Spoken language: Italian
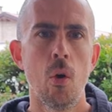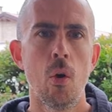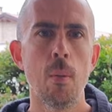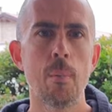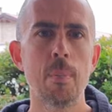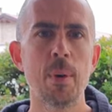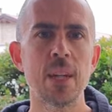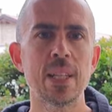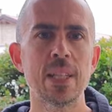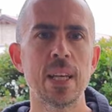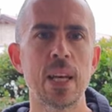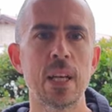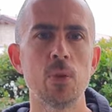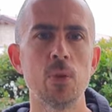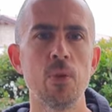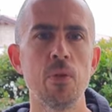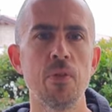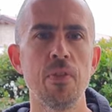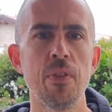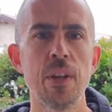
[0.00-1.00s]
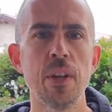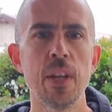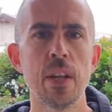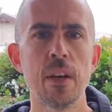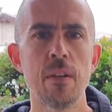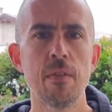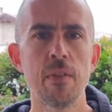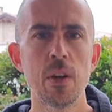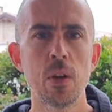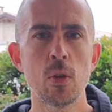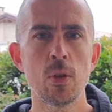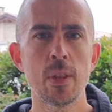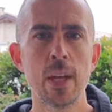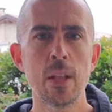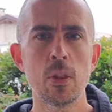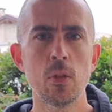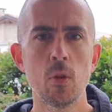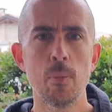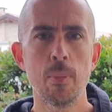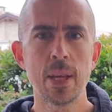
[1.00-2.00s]
Ho apprezzato infine davvero
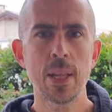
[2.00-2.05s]
tanto il